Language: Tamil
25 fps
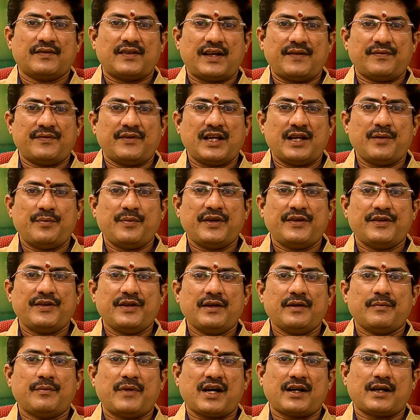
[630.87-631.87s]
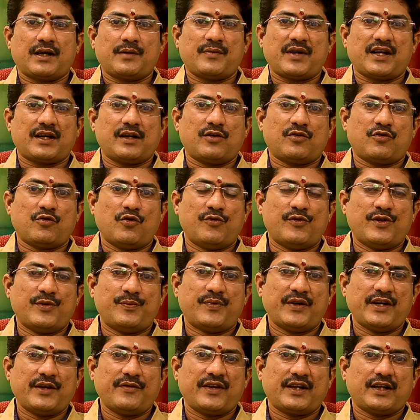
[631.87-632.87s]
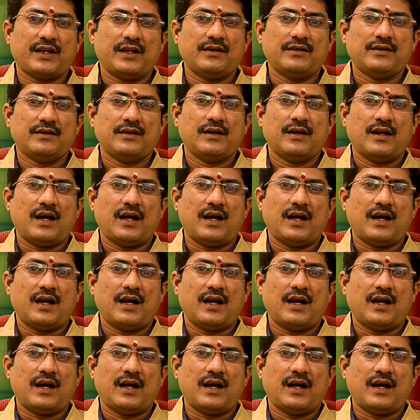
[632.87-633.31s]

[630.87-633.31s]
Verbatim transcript: தந்தை மீது மகன் மகள் கோபப்படுவீர்கள்